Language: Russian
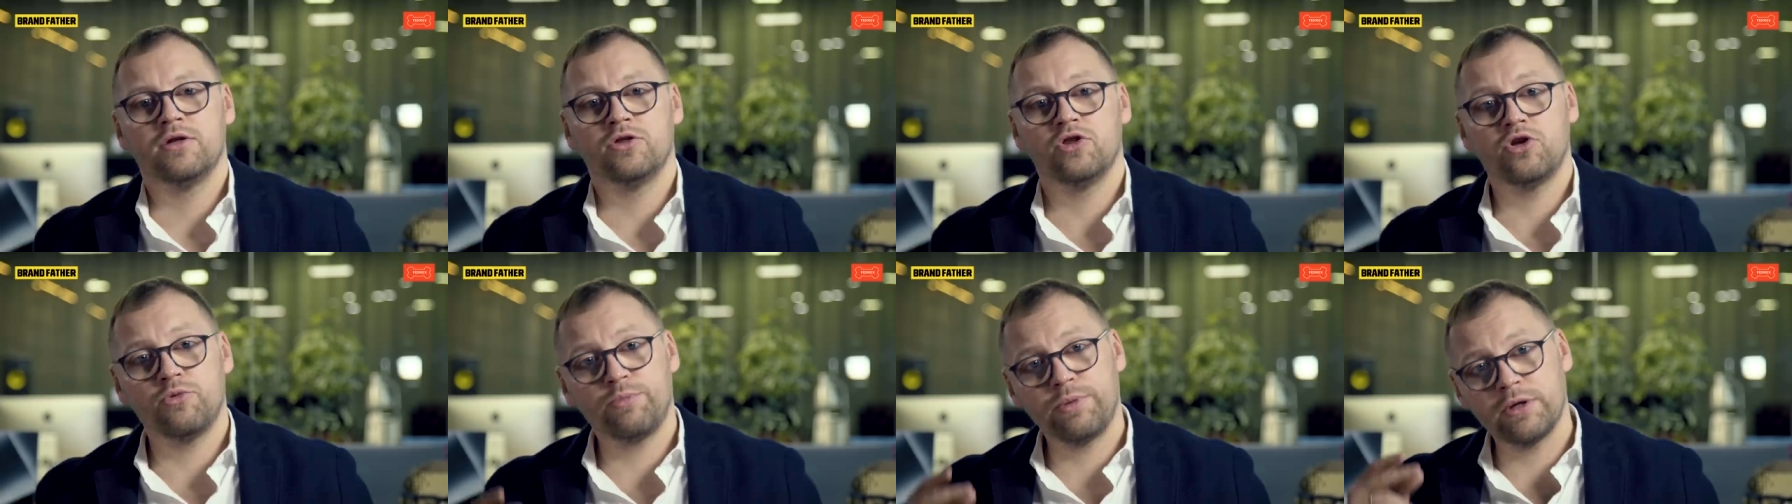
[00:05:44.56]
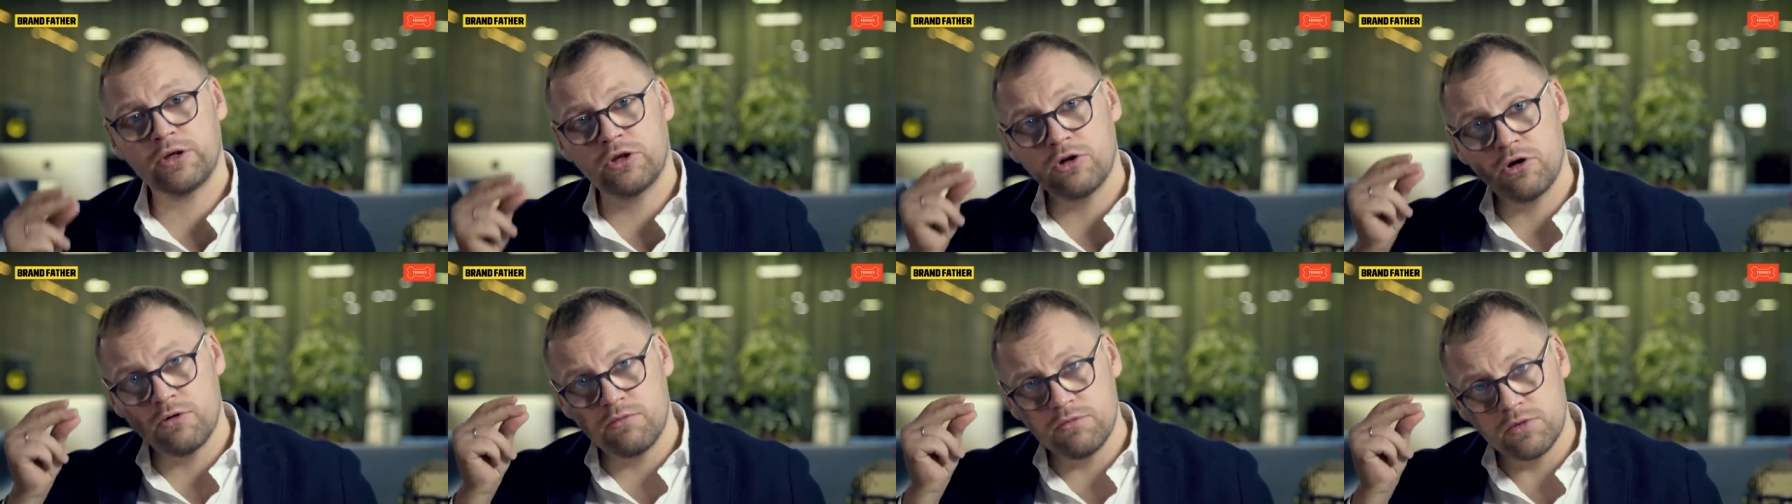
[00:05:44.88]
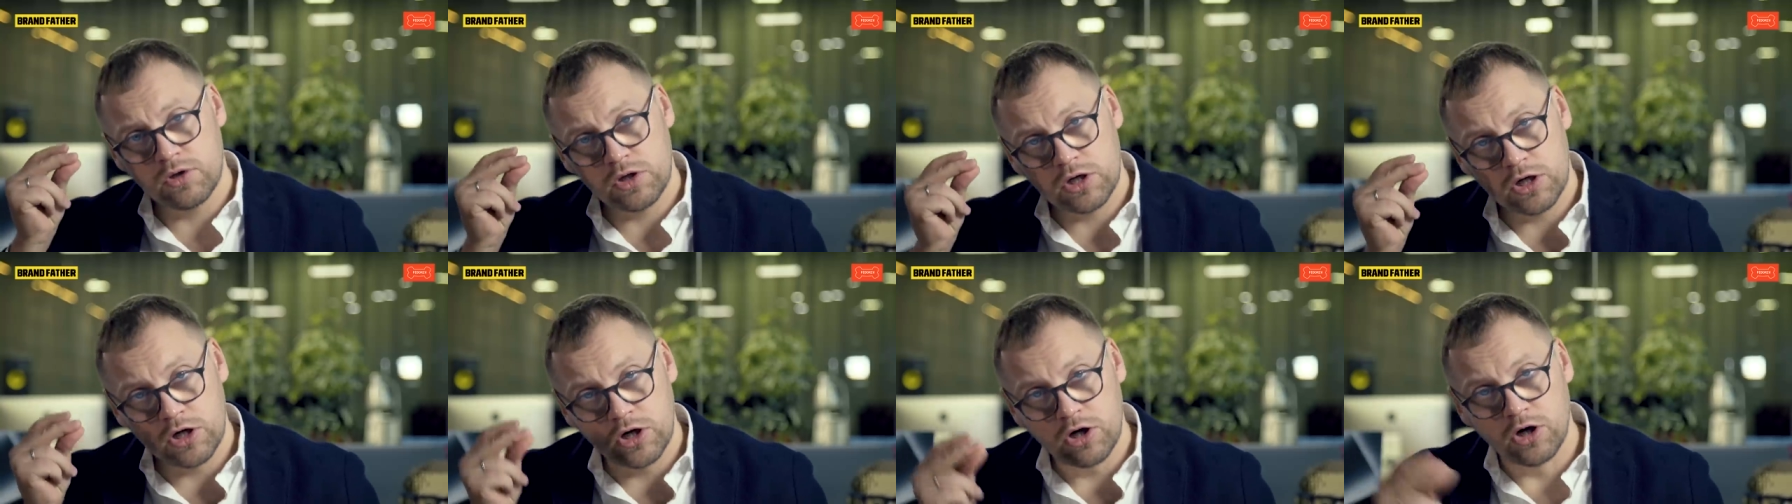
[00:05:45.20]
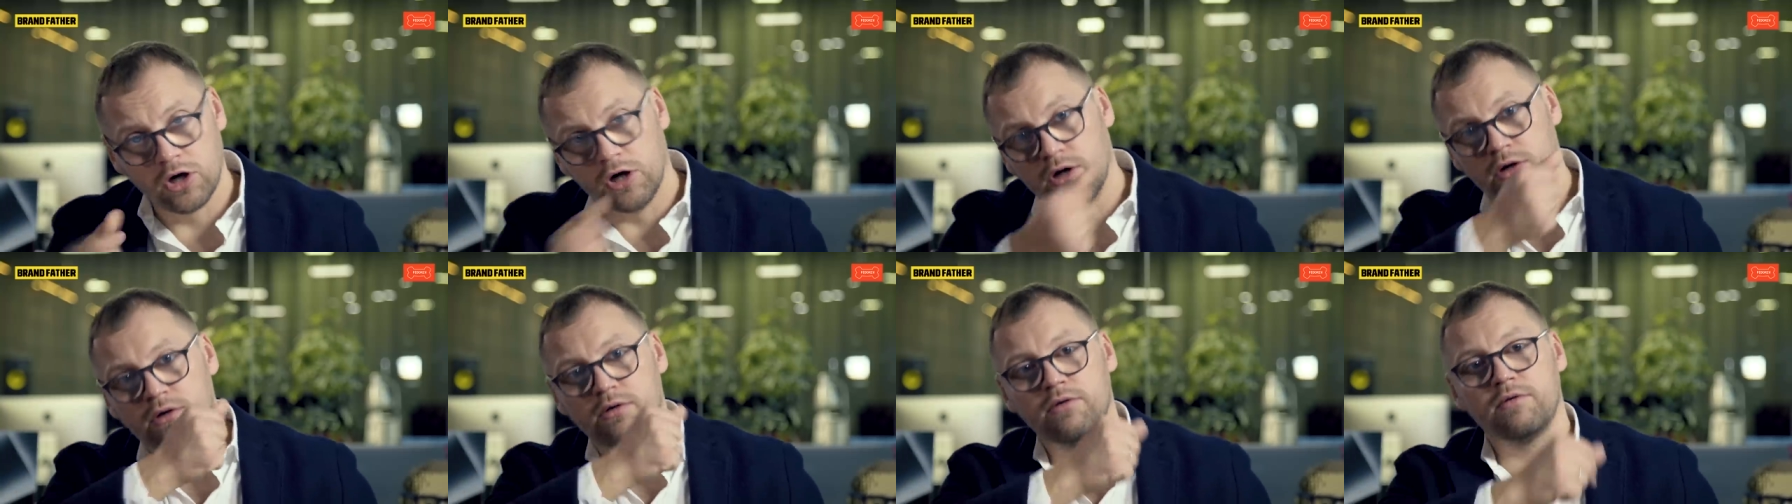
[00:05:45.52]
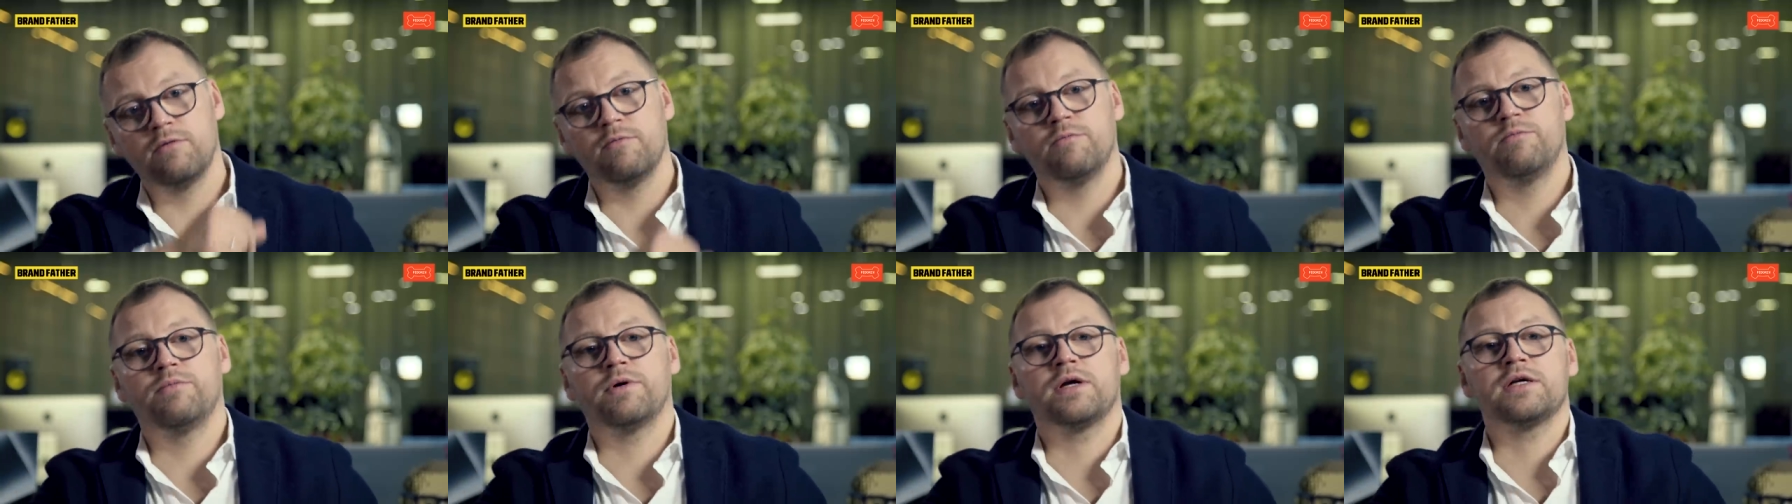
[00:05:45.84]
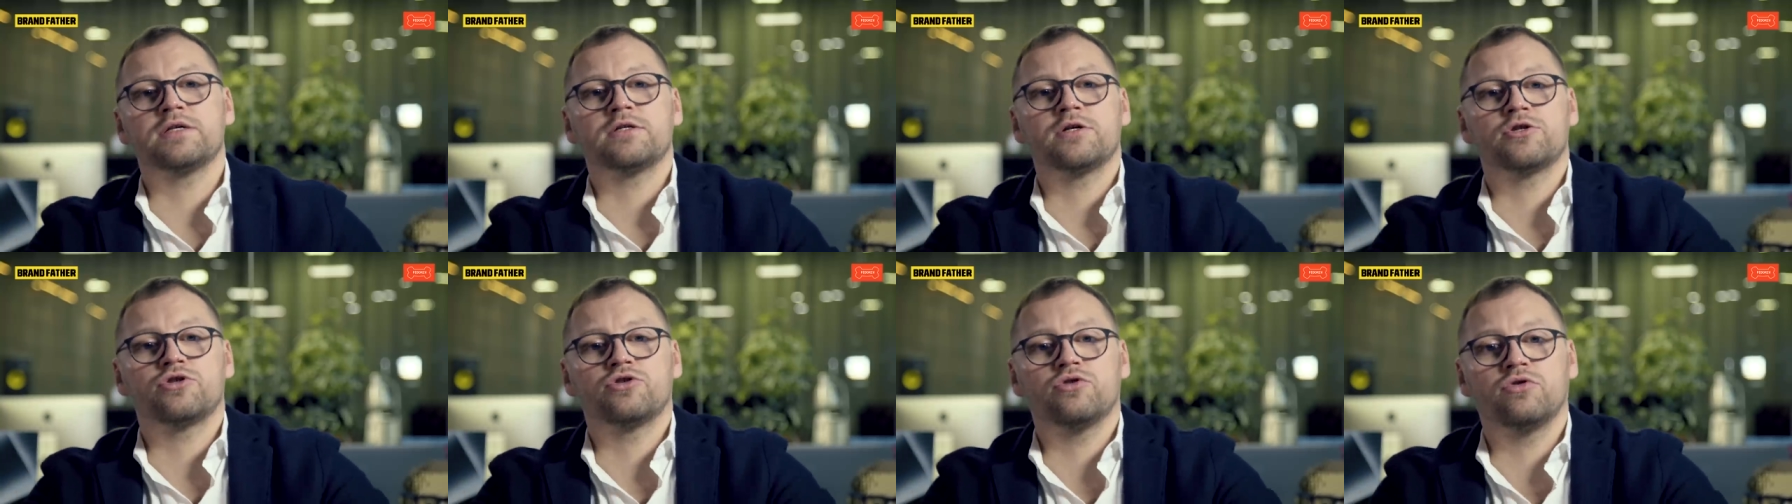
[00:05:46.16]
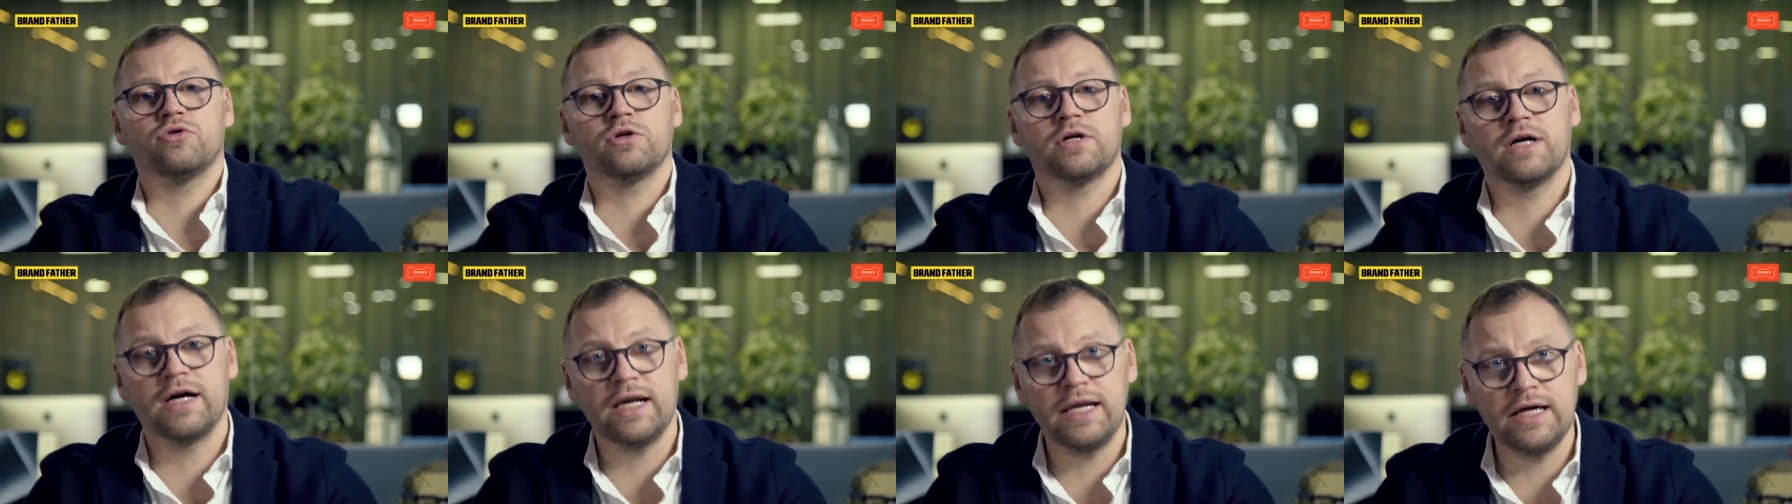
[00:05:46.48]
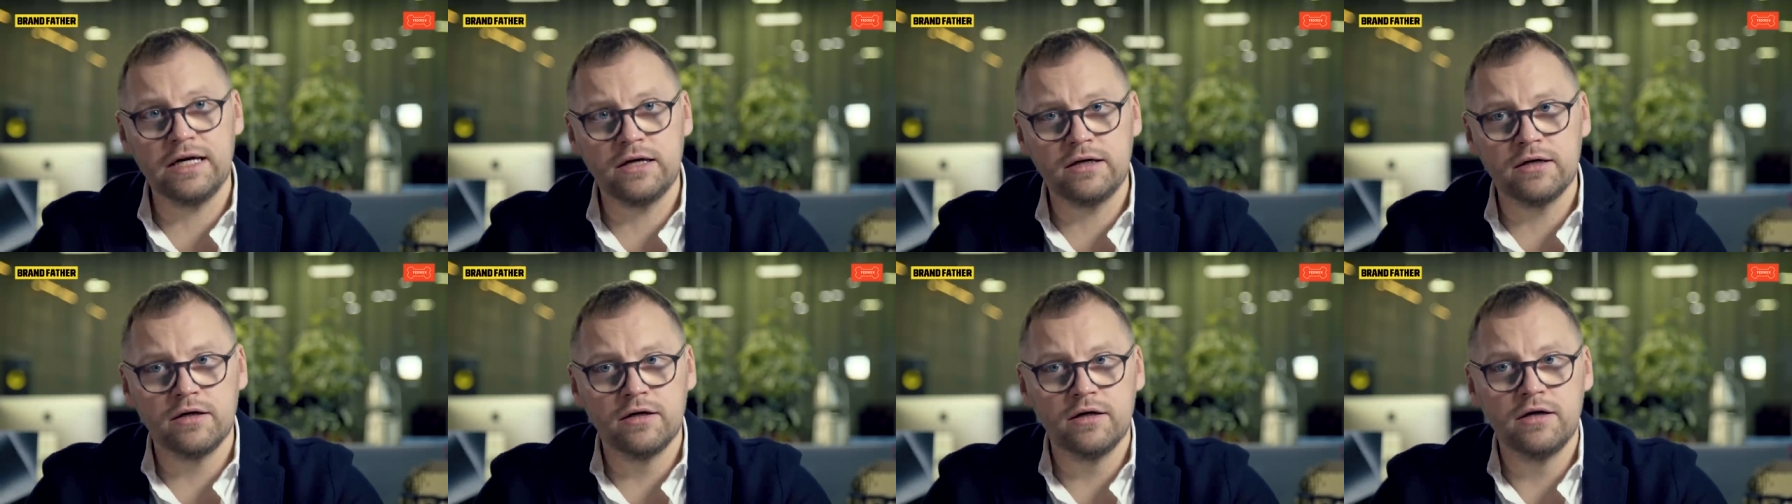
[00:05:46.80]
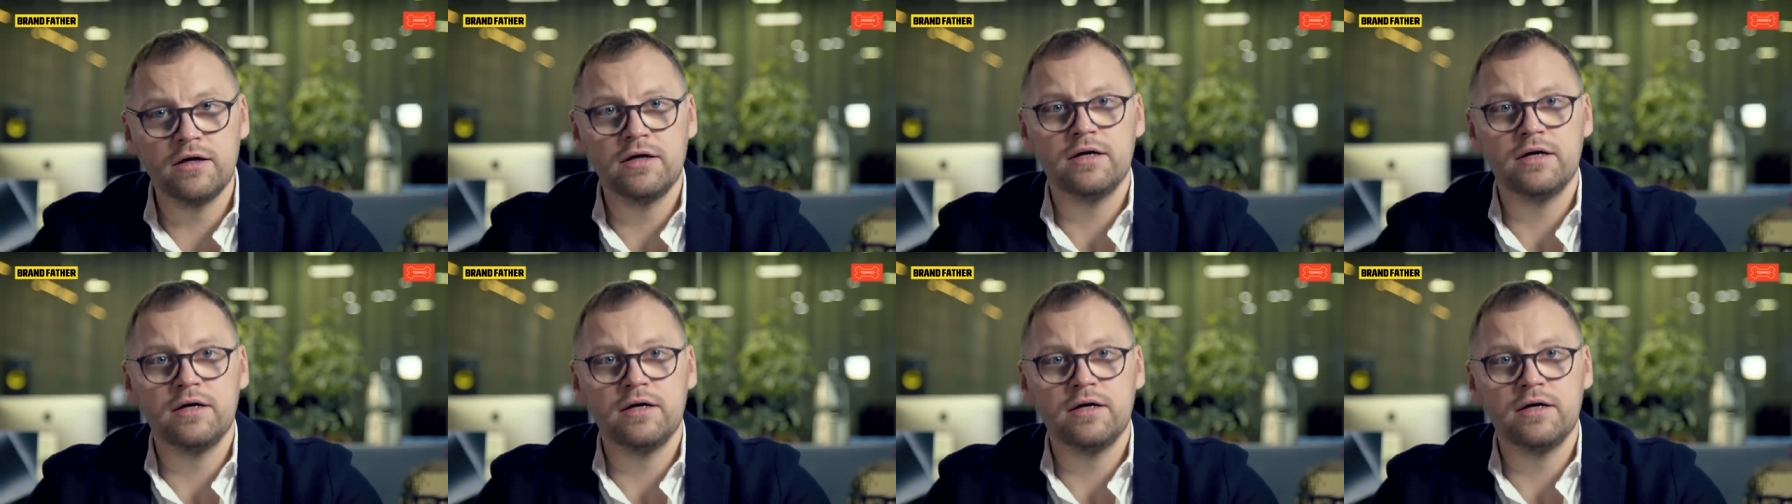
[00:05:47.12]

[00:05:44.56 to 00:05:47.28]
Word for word: Но потом произошел клик